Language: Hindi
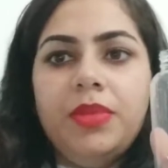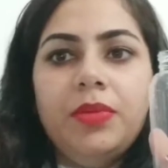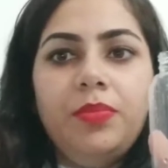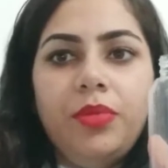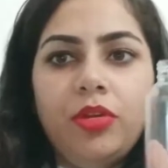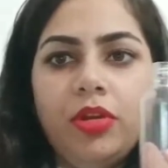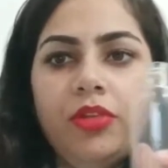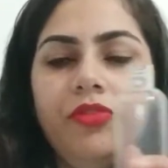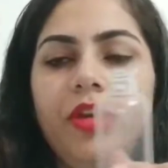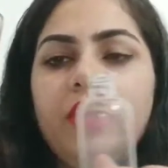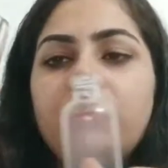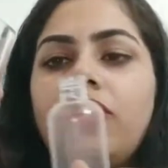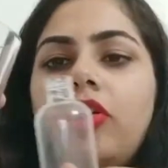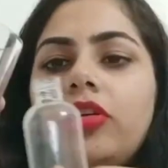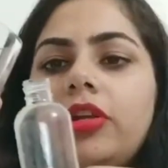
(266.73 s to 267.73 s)
ये
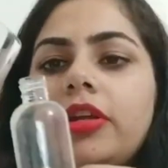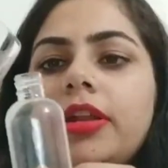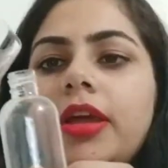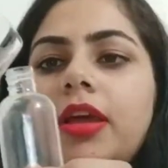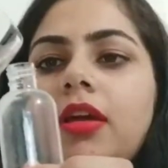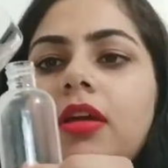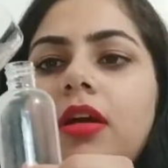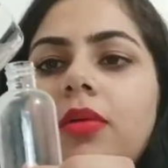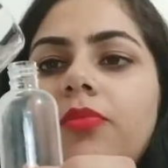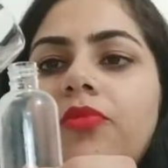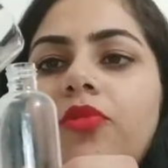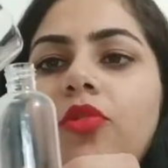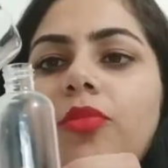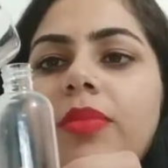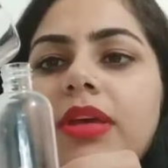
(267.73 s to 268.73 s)
प्योरीफाइड वाटर है अब
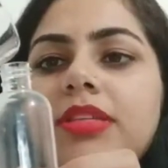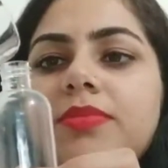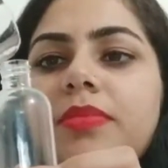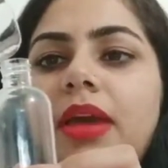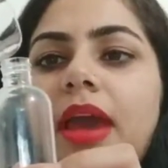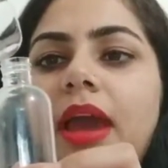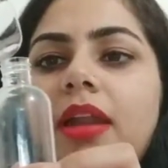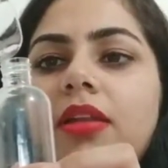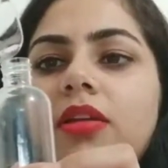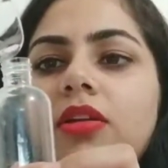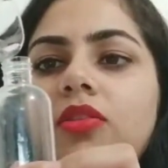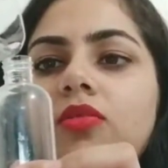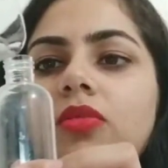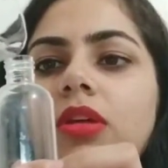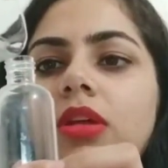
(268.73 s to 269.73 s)
वो मैं इसमें ऐड
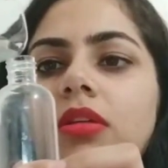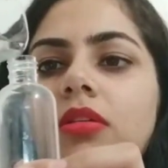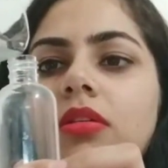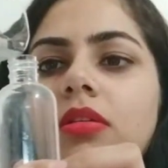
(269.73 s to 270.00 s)
करूंगी